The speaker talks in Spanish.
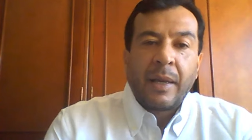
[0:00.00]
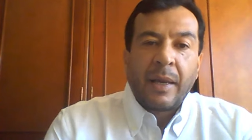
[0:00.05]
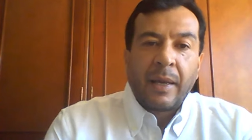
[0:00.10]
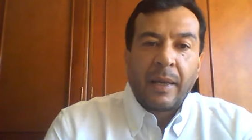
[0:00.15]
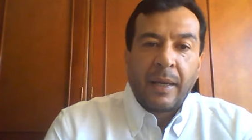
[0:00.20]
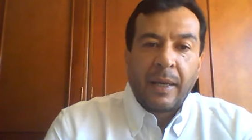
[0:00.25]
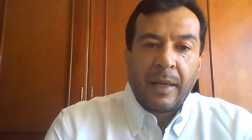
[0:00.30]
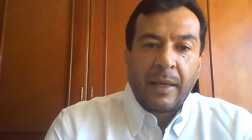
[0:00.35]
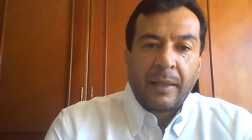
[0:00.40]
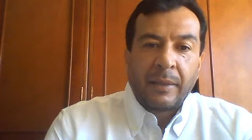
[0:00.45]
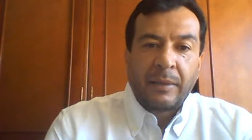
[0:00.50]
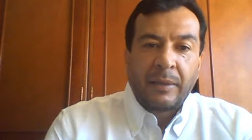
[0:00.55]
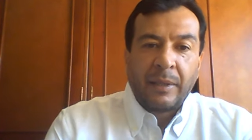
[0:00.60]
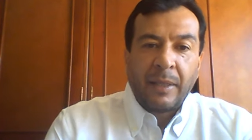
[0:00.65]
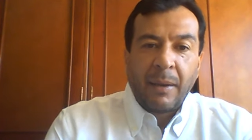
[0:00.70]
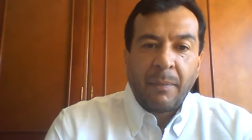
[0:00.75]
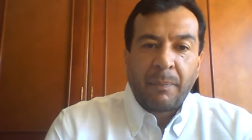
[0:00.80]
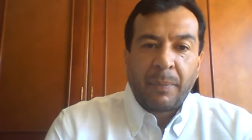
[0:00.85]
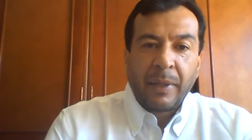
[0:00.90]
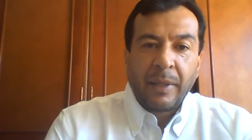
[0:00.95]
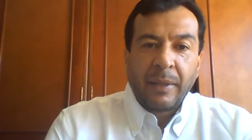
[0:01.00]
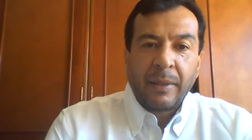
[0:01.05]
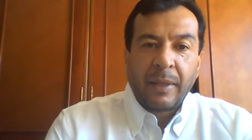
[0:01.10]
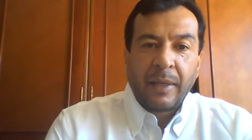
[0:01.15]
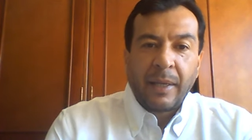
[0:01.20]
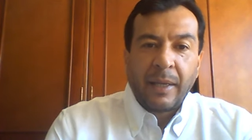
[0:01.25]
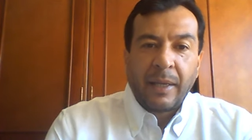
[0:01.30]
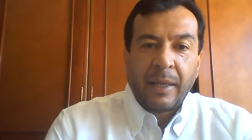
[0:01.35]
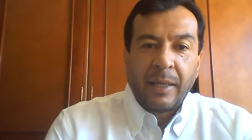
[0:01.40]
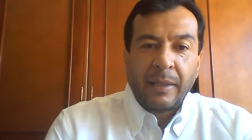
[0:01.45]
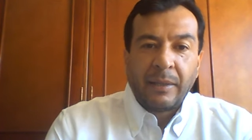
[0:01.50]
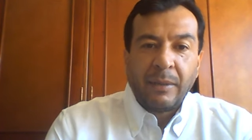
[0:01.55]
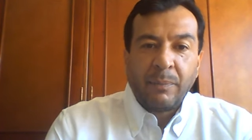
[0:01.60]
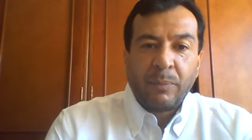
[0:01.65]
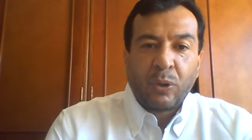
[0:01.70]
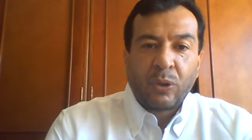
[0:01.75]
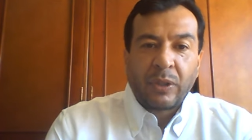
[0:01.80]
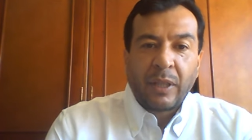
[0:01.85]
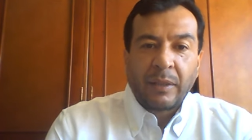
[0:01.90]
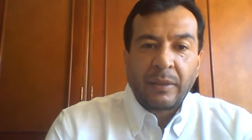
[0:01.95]
Eh, siempre eh, es
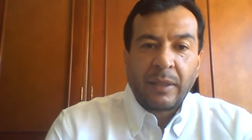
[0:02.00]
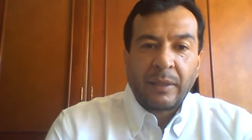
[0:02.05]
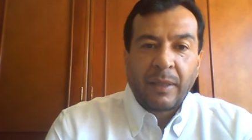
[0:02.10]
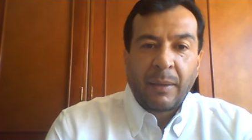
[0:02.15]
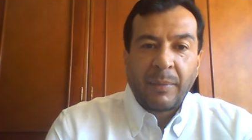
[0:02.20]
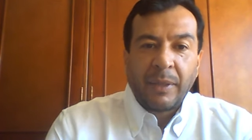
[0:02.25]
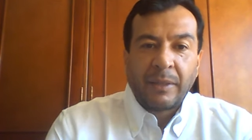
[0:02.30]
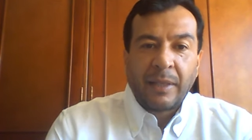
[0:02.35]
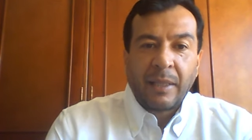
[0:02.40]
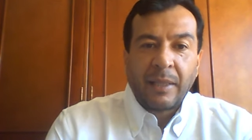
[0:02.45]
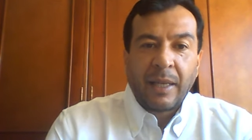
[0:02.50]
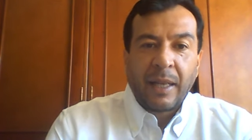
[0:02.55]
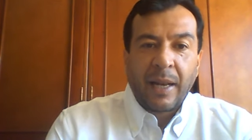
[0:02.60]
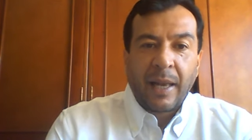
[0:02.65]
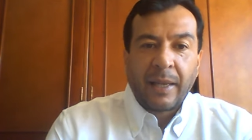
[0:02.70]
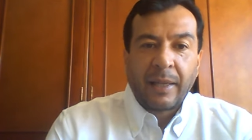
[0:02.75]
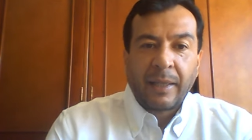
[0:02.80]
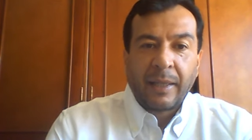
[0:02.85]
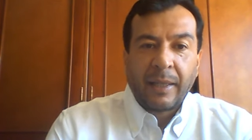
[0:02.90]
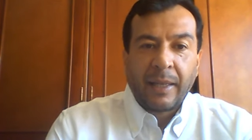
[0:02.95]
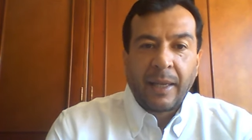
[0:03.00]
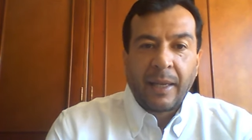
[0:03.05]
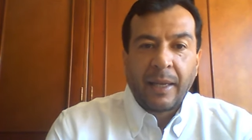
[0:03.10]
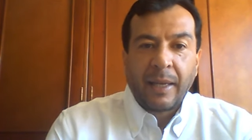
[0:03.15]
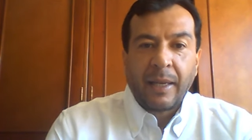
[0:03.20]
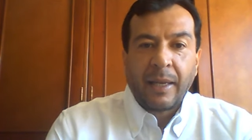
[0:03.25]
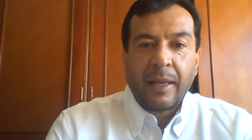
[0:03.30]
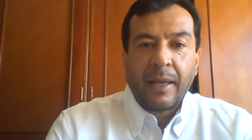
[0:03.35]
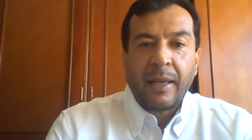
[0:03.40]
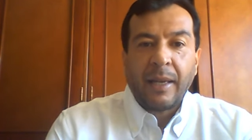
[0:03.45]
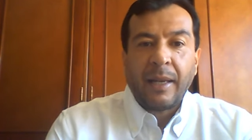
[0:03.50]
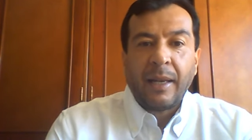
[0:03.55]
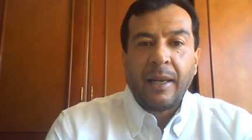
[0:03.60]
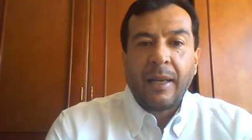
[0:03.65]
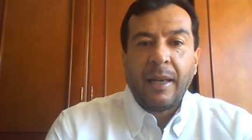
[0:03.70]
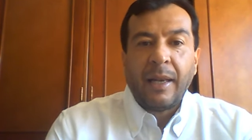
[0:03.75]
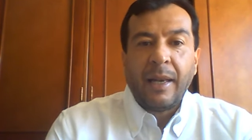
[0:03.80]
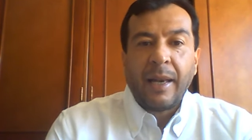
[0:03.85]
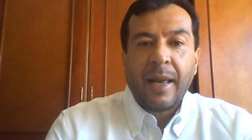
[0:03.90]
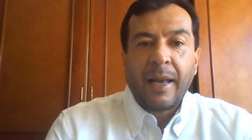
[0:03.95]
importante también señalar que eh,
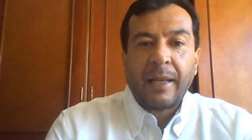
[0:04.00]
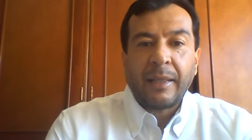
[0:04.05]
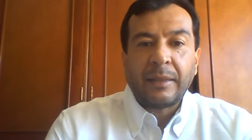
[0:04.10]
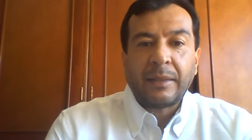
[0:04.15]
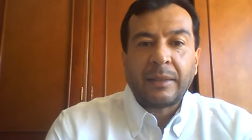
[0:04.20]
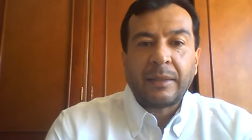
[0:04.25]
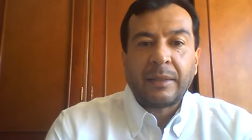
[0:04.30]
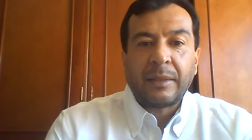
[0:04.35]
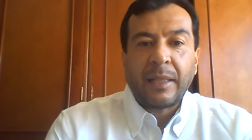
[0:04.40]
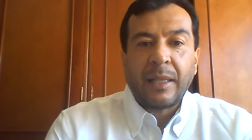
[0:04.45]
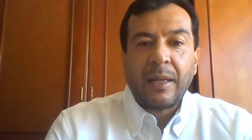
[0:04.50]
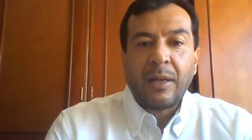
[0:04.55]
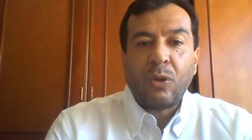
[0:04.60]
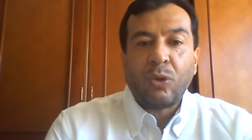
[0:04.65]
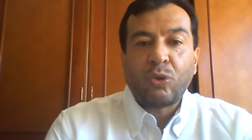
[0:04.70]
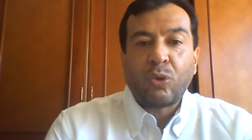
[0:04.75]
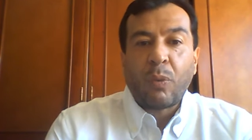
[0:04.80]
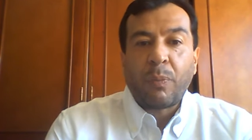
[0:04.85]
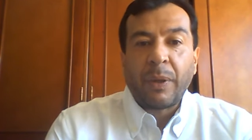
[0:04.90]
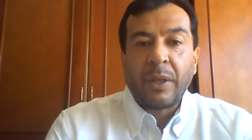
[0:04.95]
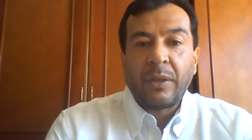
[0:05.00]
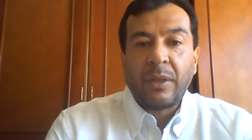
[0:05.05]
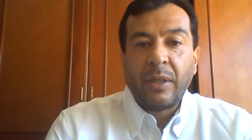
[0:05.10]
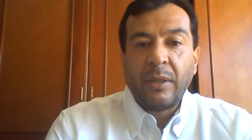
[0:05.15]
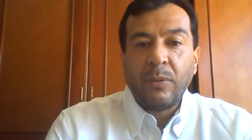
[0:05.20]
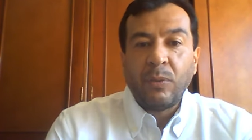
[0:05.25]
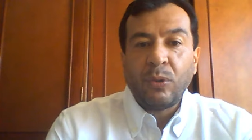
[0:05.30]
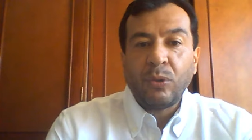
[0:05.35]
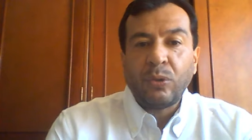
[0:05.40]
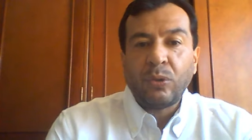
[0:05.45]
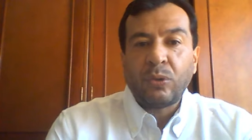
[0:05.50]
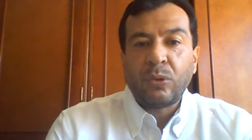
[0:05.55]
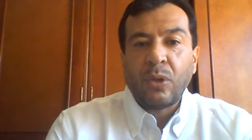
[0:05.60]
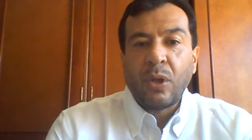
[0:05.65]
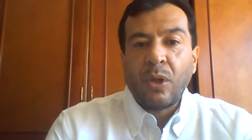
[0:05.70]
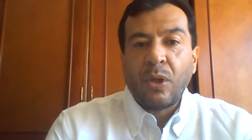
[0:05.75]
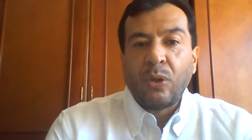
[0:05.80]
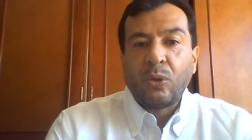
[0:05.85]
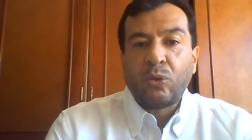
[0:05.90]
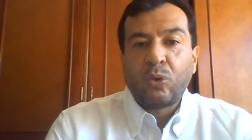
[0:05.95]
las, los objetivos
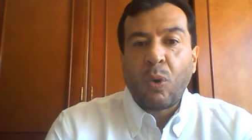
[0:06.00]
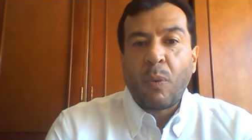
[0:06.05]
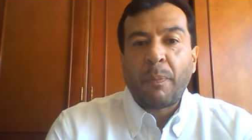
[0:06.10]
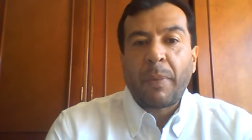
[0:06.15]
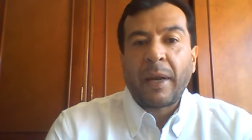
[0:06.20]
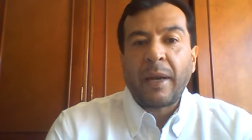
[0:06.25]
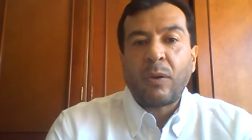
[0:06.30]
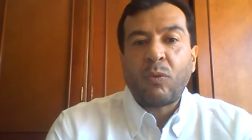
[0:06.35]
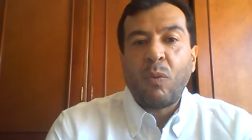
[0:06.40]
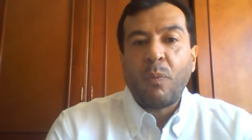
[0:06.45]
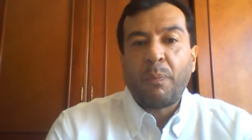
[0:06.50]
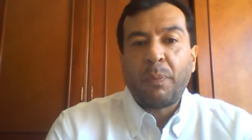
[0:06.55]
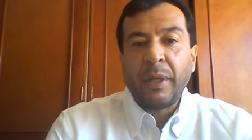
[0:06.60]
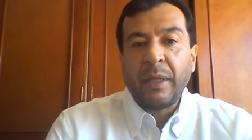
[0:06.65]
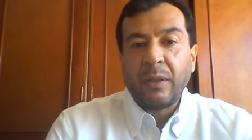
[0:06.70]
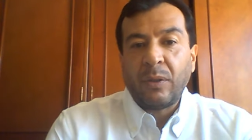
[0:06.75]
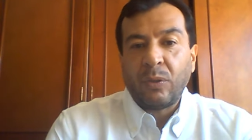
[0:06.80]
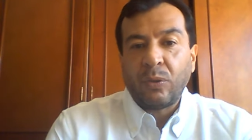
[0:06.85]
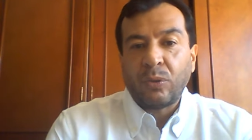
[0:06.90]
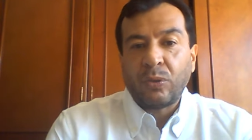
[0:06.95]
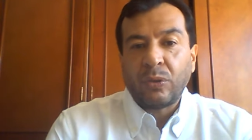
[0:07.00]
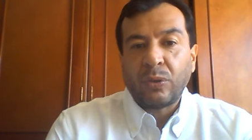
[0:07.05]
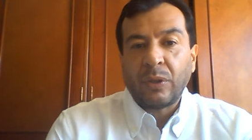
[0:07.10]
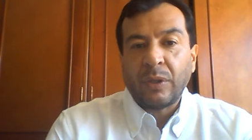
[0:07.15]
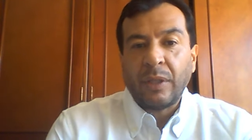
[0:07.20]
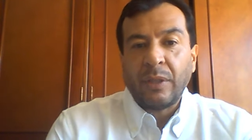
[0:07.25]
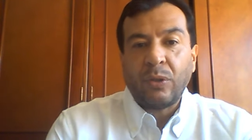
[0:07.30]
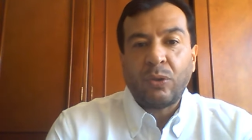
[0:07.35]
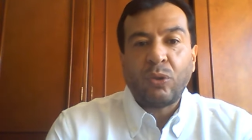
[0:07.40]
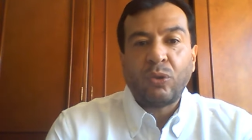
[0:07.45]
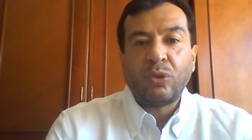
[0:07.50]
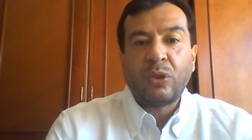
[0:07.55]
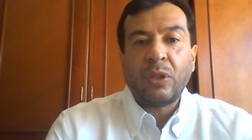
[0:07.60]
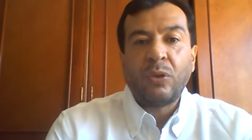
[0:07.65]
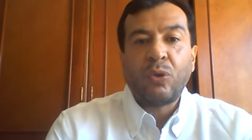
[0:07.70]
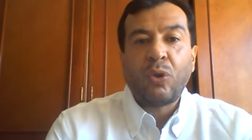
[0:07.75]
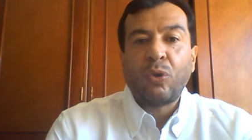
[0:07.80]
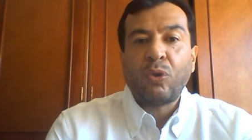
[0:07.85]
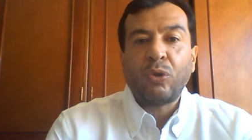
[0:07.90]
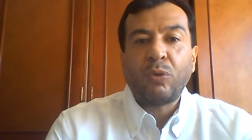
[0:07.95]
son para cumplirlos. Entonces
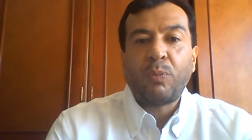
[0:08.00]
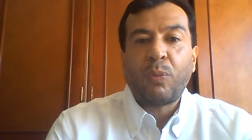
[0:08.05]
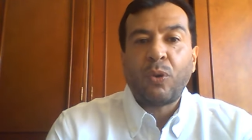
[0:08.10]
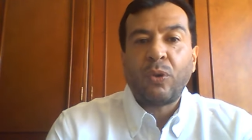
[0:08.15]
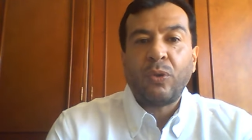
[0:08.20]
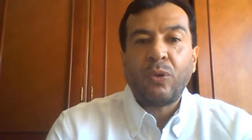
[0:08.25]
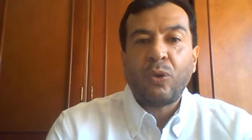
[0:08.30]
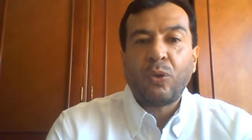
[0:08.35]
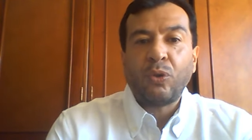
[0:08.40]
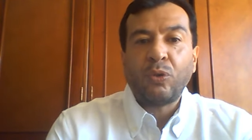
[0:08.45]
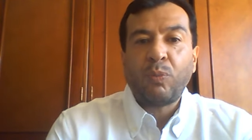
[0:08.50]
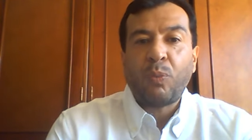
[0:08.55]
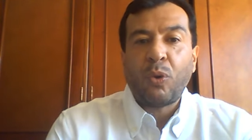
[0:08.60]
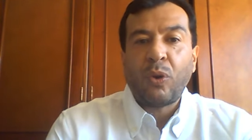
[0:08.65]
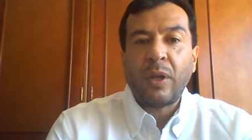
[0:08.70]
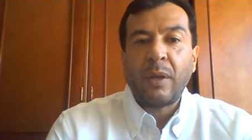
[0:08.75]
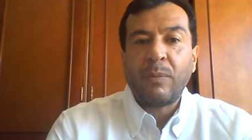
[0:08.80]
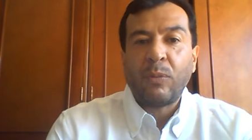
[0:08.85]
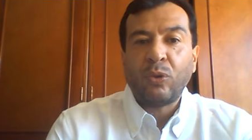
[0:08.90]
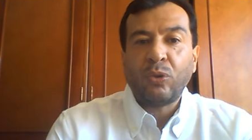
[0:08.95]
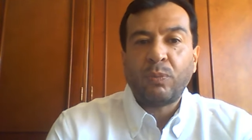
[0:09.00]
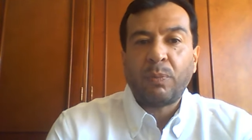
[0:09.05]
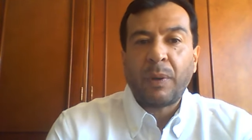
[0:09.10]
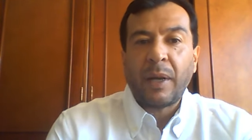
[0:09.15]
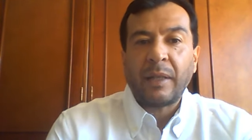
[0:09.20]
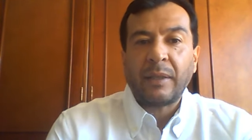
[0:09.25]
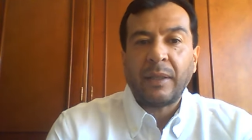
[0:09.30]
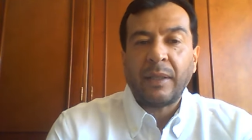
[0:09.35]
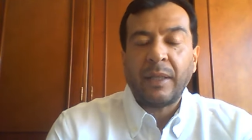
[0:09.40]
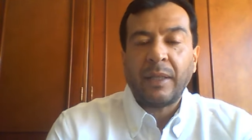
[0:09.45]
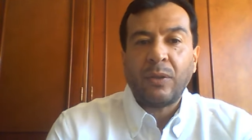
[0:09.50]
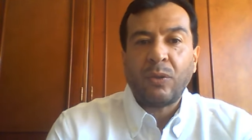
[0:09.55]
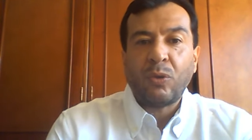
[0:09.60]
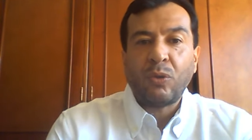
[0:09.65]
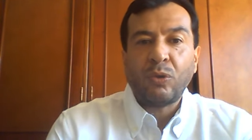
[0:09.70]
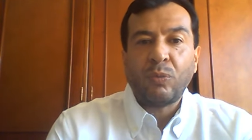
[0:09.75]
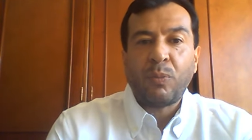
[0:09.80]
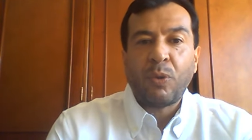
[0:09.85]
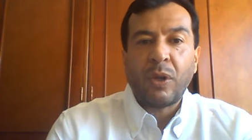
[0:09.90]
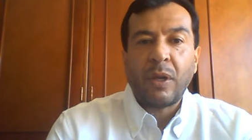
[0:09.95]
no nos, nos podemos, no
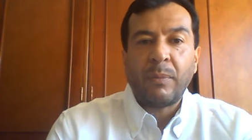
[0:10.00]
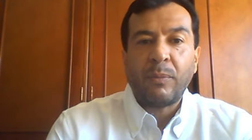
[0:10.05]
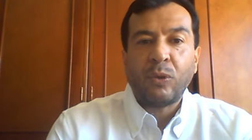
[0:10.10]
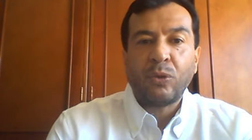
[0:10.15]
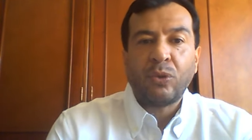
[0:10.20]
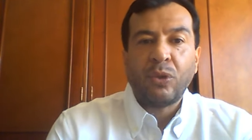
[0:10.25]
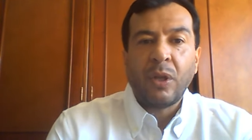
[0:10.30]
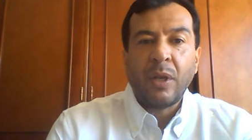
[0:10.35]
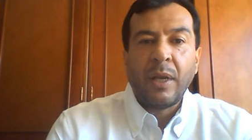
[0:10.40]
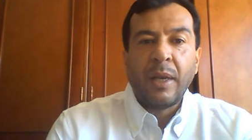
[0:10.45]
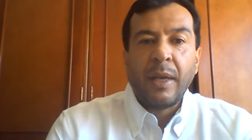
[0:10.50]
nos podemos eh,